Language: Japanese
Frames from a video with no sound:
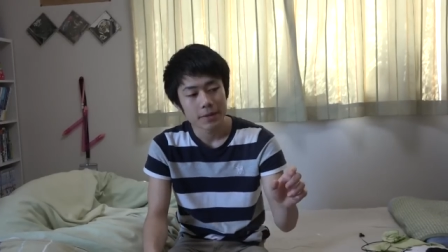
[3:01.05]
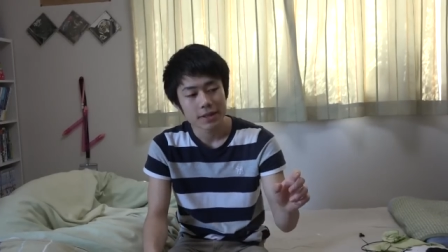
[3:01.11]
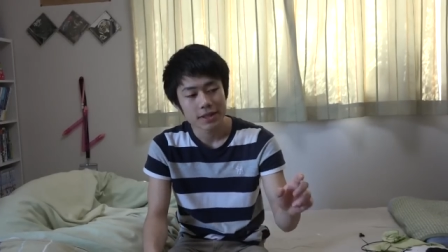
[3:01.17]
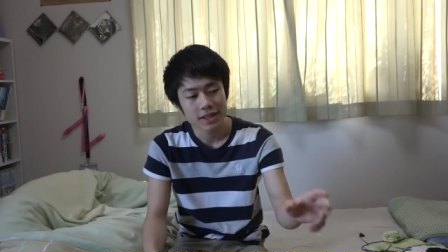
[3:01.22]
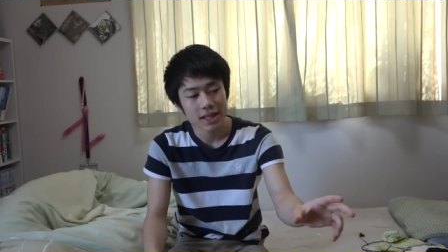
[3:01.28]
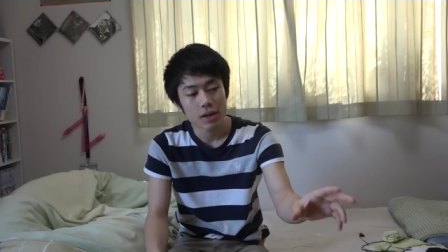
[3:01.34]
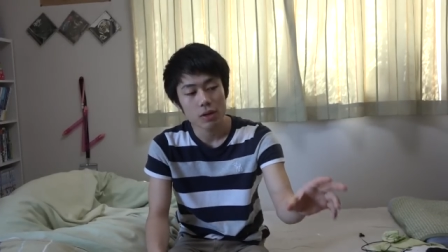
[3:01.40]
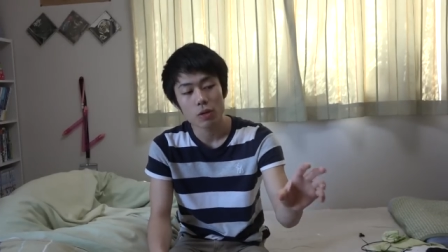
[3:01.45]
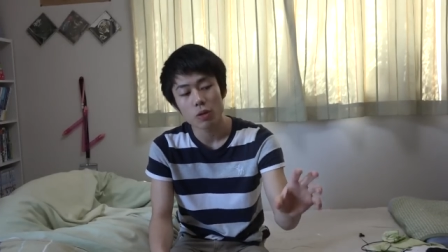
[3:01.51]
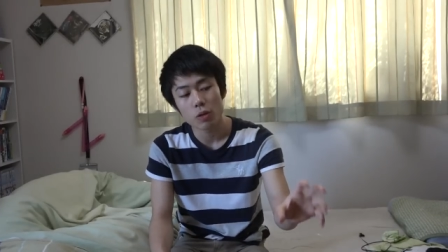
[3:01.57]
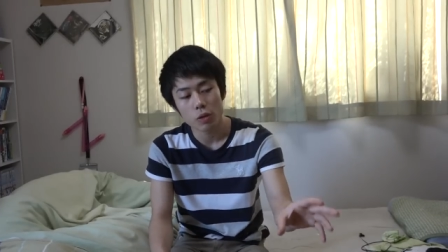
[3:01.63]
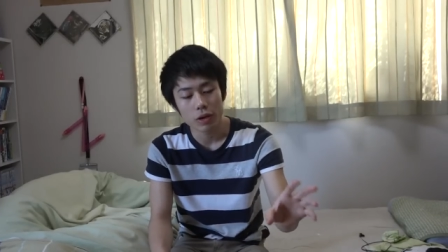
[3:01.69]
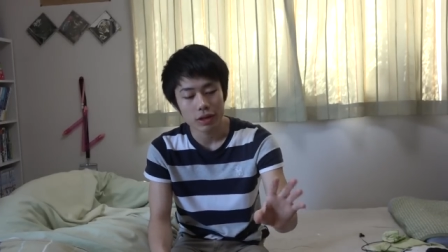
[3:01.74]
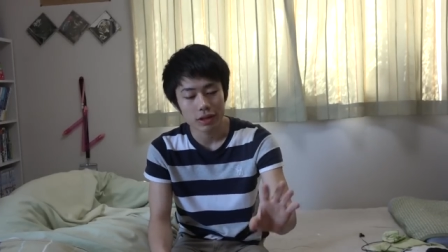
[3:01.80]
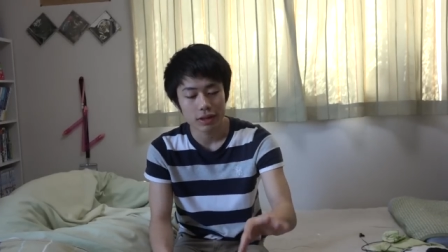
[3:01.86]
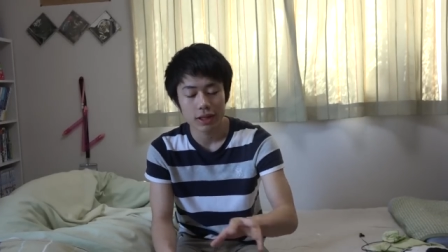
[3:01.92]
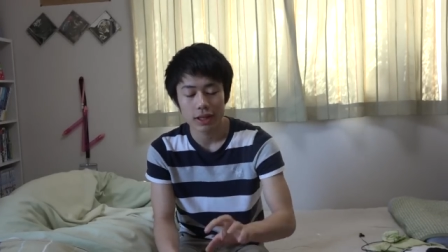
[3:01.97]
品
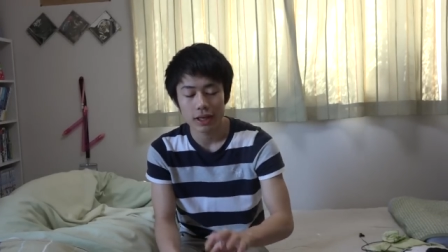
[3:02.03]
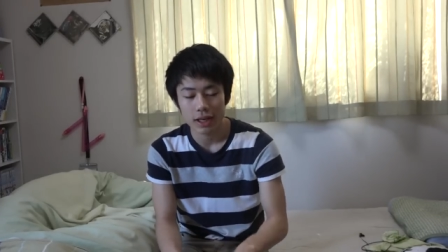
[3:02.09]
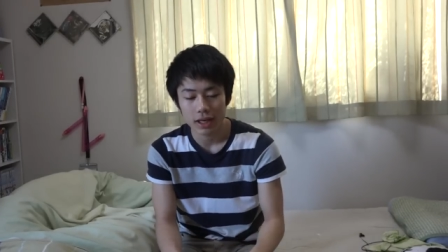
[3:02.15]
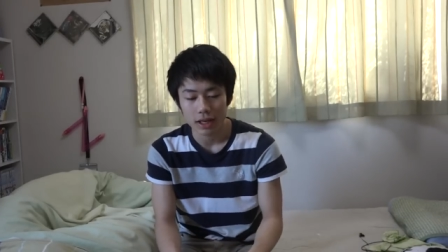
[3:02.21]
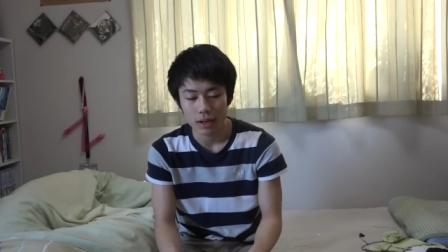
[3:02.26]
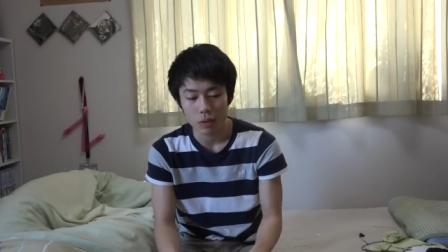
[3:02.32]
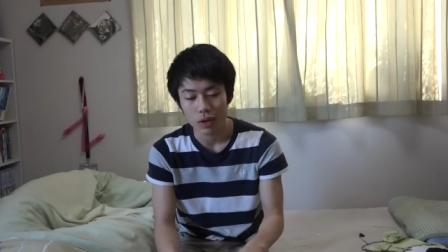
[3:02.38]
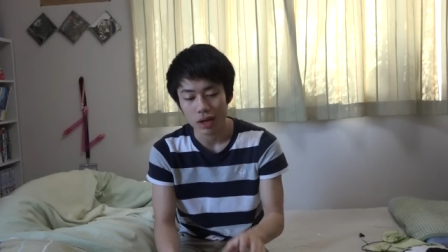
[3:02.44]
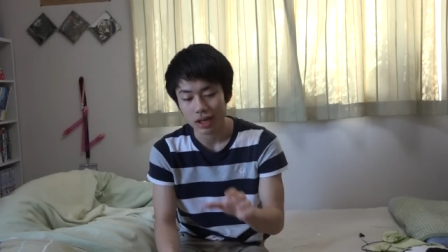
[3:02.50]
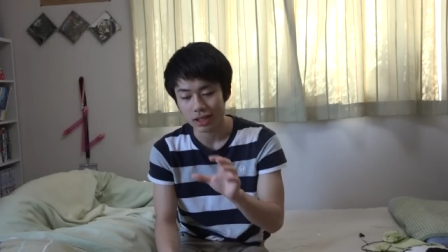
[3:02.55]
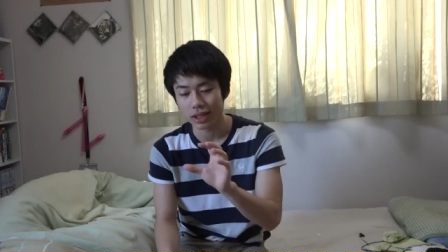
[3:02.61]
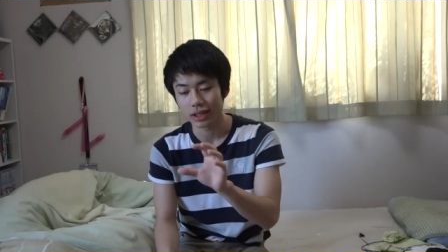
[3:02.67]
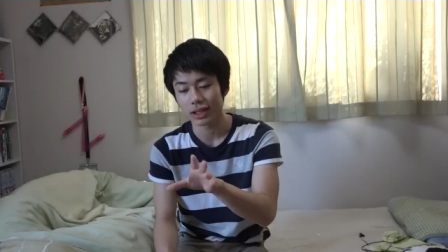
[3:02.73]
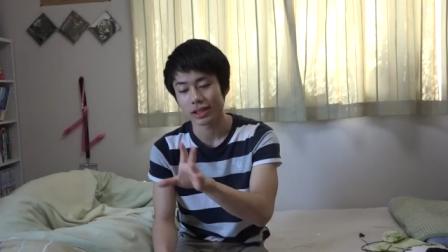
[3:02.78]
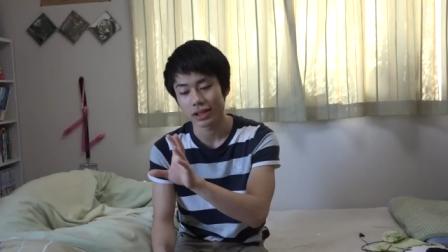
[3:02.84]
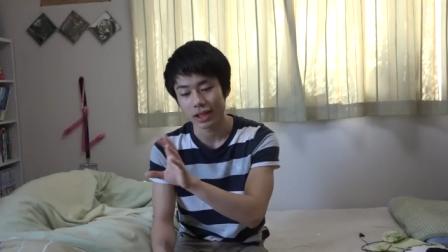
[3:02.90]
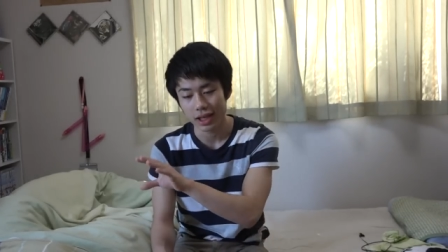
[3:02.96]
をやってお母
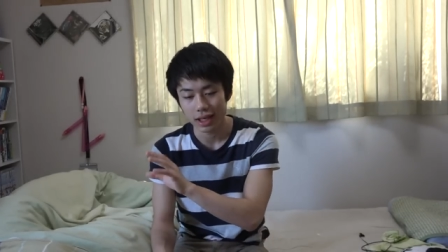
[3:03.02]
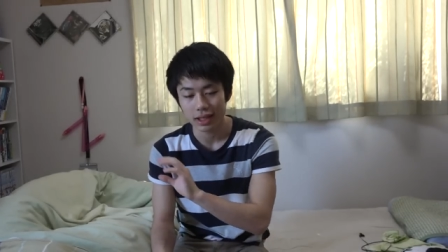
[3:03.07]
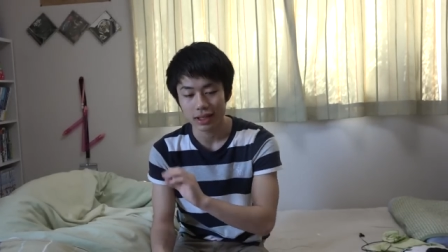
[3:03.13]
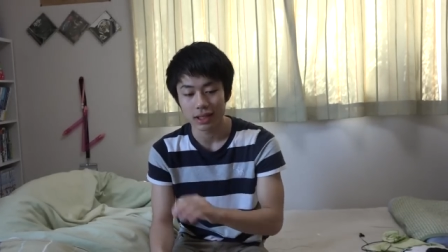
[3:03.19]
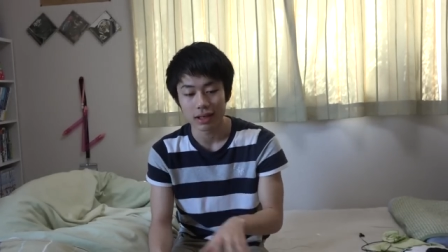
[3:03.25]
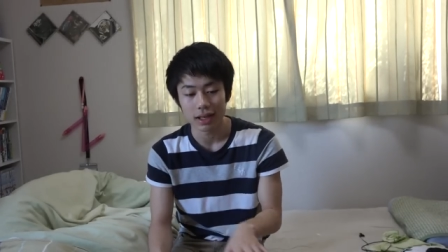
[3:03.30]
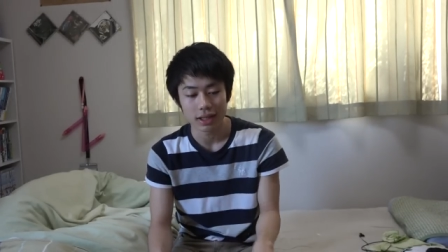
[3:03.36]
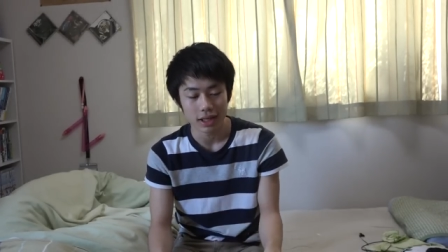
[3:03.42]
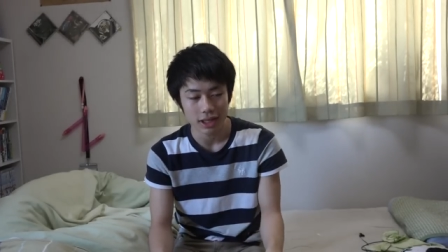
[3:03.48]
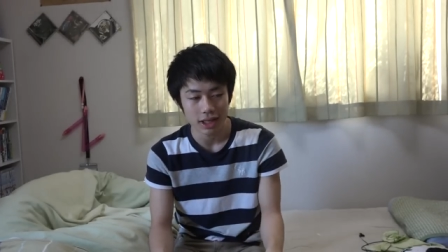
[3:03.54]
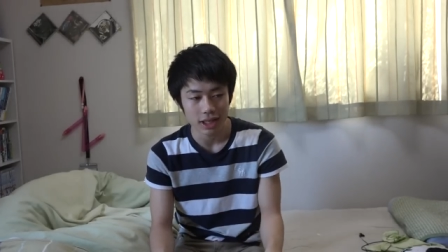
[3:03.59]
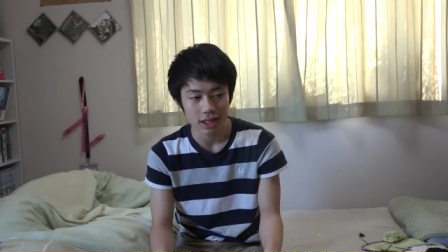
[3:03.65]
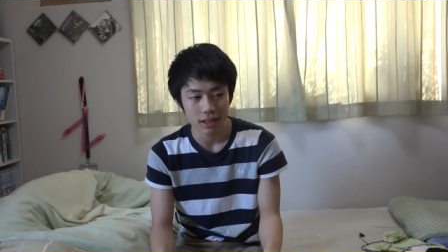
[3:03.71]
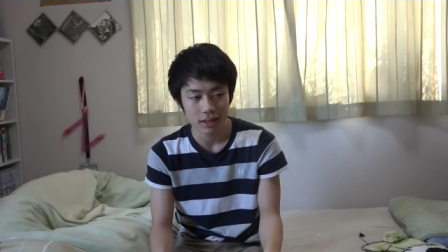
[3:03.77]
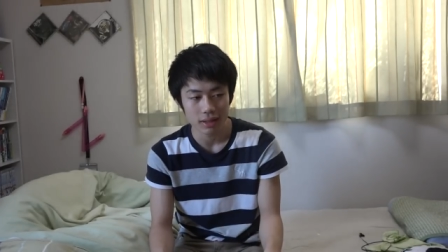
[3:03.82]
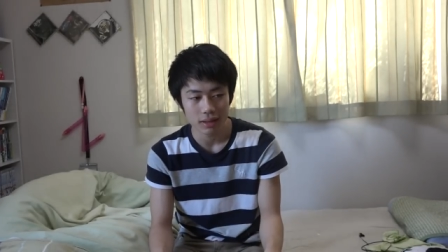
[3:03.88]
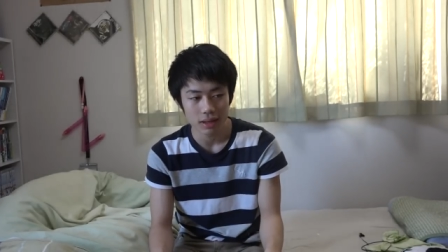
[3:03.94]
さんたちが選んでる間
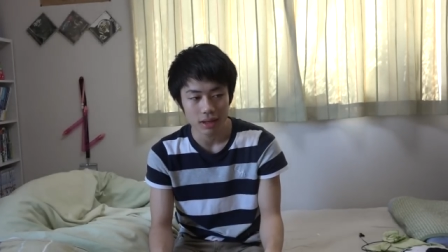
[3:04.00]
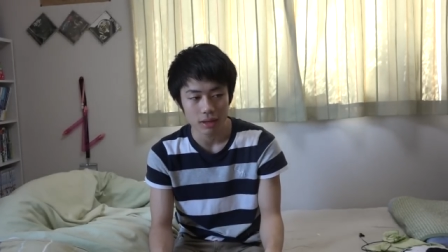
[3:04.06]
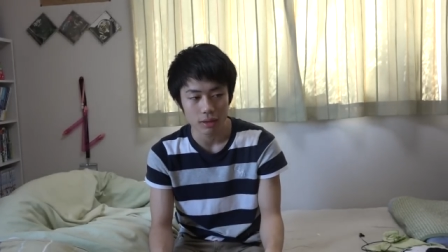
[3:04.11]
に